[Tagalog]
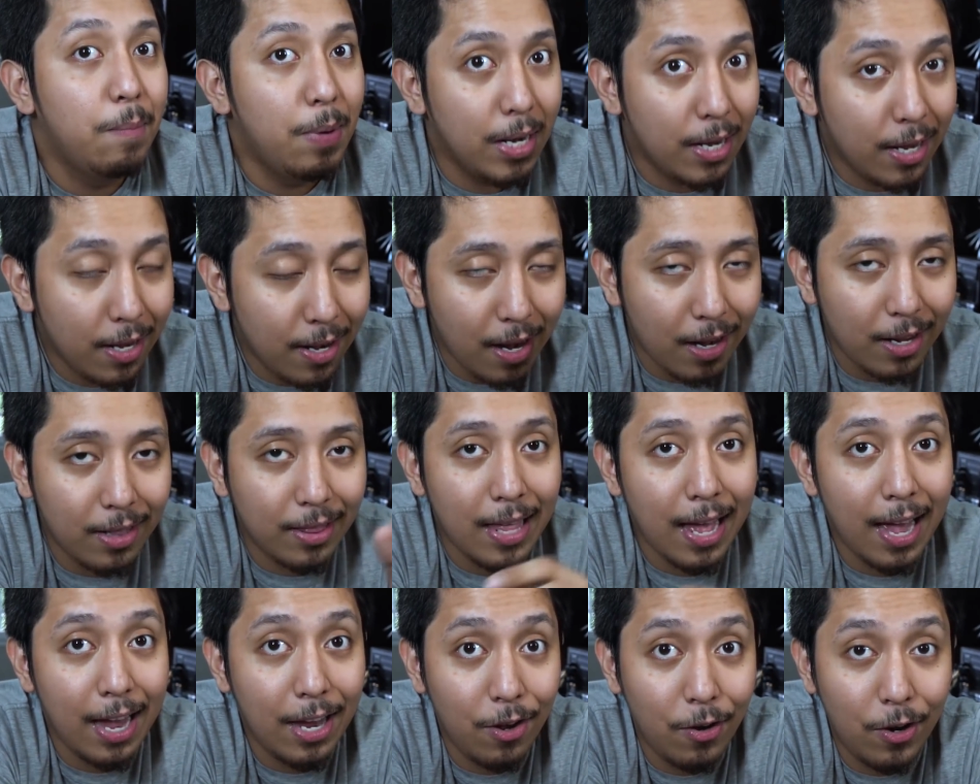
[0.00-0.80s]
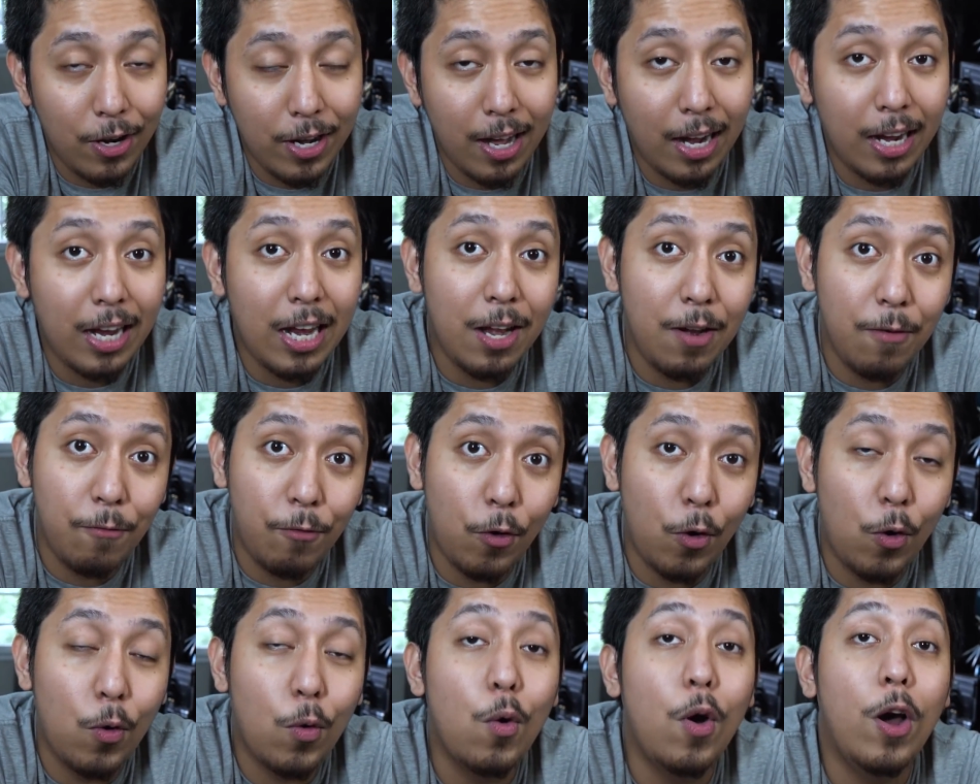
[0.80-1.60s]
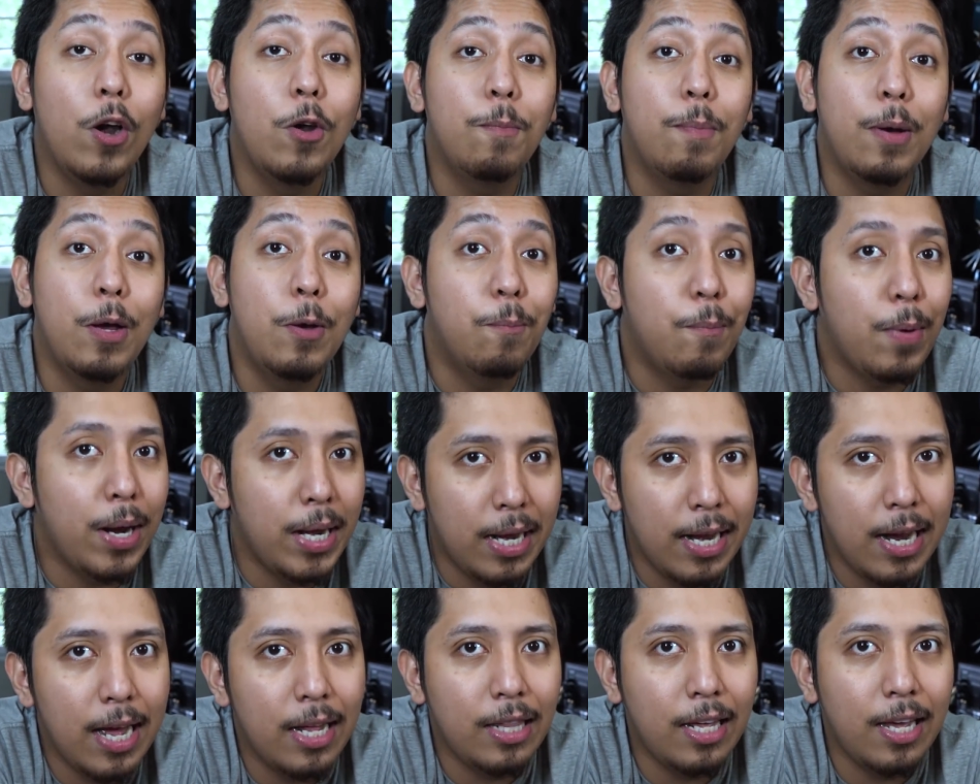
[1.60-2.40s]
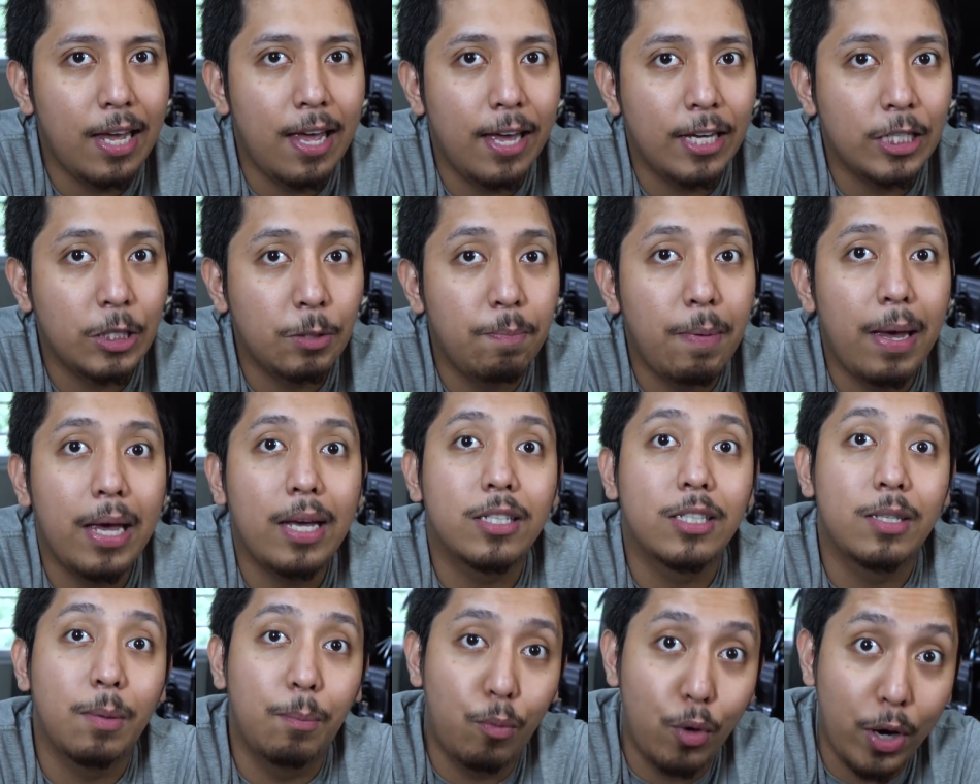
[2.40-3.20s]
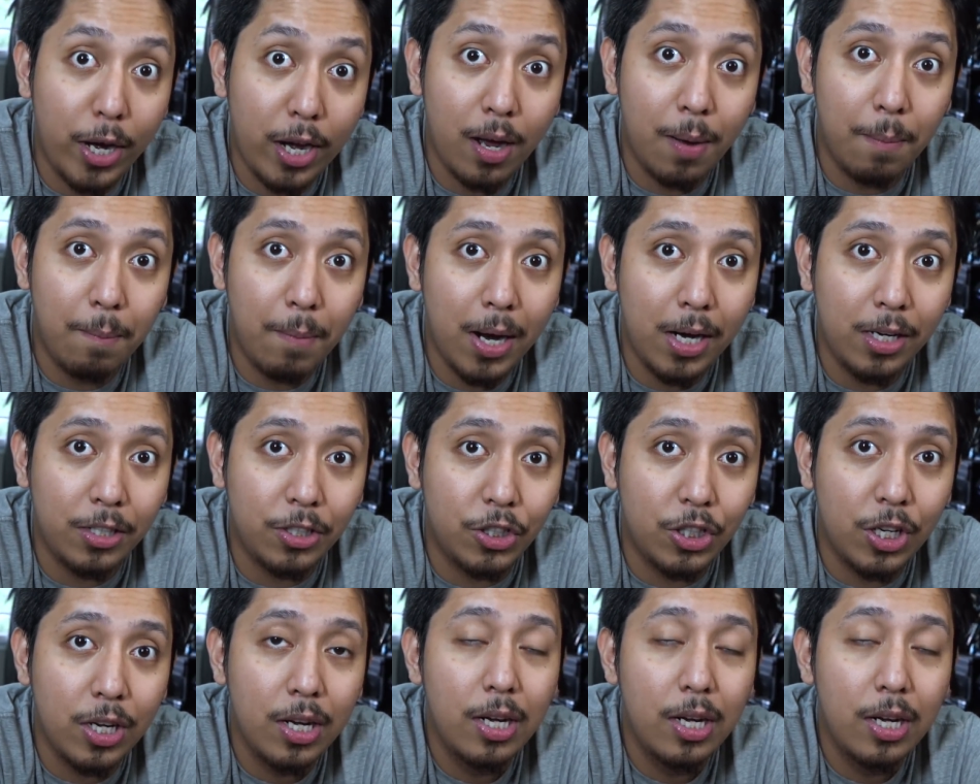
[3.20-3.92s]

binigyan na rin tayo ng info kung ano pa yung pwede nating i-expect sa buwan ng March.